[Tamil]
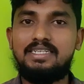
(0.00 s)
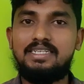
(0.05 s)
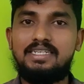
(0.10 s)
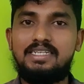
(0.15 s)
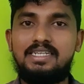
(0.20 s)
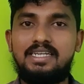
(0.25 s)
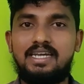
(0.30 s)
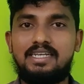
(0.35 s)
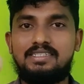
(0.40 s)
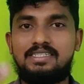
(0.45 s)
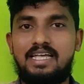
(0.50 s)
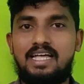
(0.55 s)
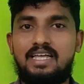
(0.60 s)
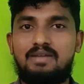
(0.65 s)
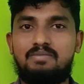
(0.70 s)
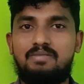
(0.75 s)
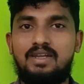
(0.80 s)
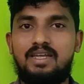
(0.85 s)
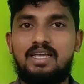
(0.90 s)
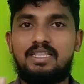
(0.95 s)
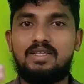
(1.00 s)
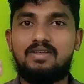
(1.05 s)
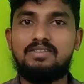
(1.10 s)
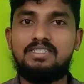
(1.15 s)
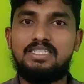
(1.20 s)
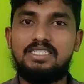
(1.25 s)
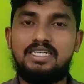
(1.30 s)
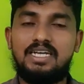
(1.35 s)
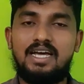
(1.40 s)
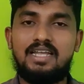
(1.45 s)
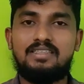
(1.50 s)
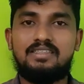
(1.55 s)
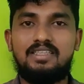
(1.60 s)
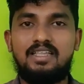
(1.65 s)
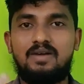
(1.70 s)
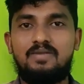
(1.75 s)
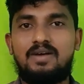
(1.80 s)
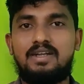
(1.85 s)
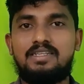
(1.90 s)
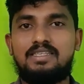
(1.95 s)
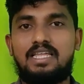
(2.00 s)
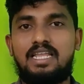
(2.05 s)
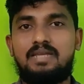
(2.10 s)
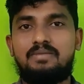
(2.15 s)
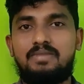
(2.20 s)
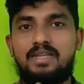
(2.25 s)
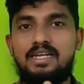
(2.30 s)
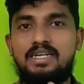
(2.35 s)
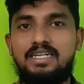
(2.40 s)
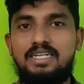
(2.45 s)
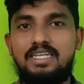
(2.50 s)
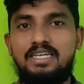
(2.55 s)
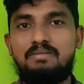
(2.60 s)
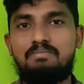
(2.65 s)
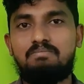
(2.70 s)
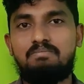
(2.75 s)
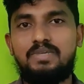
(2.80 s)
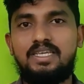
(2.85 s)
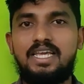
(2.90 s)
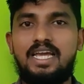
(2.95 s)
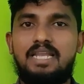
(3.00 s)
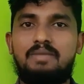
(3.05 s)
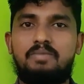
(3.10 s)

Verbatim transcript: இந்தியா சார்பில் அதாவது ஷிகார் தவான் தலைமையில் டீம் பி